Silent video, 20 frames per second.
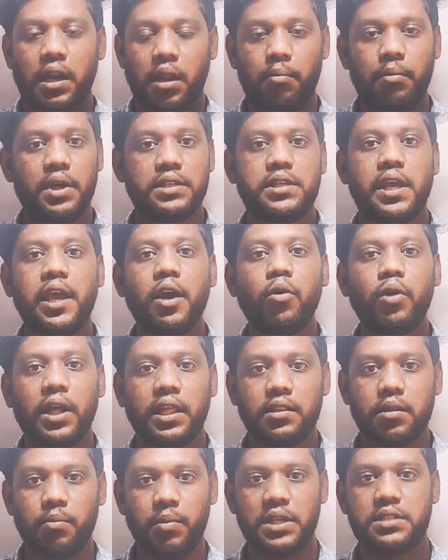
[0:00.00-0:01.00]
நம்ம
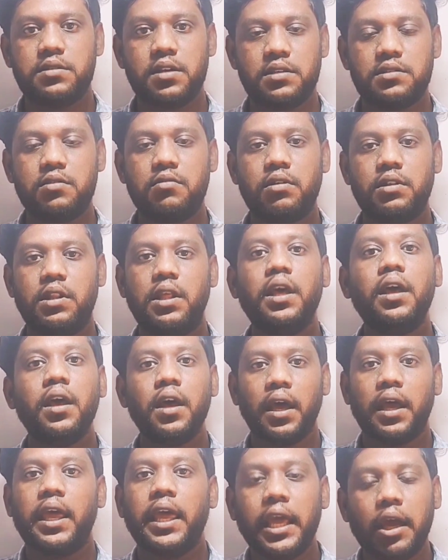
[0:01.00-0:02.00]
செய்யக்கூடிய அந்த பிசினஸும் வந்து
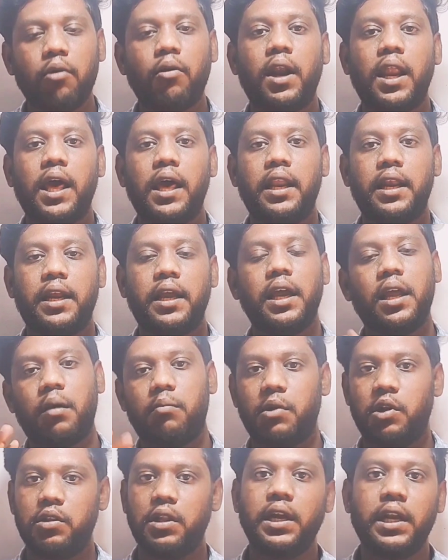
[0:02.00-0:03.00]
ஈக்குவலா இருக்கு
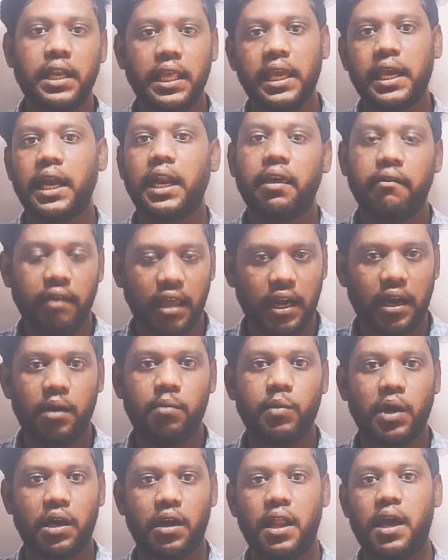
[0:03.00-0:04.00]
நம்ம வந்து டீ கடையவே
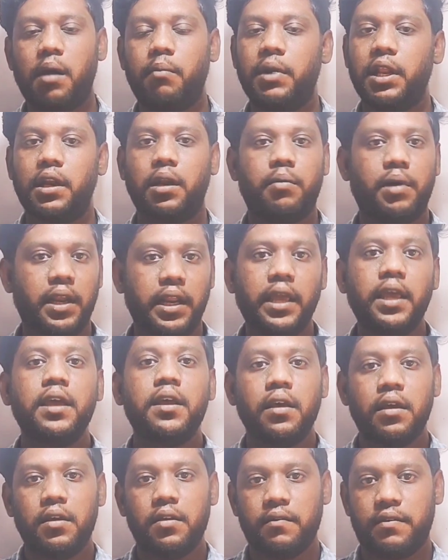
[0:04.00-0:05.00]
ரன் பண்ணலாம் அப்படின்ற மாதிரி
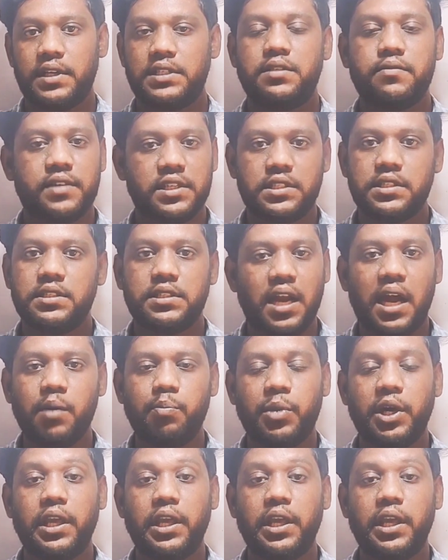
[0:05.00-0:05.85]
ஃபர்ஸ்ட் ஃபர்ஸ்ட் ஸ்டார்ட்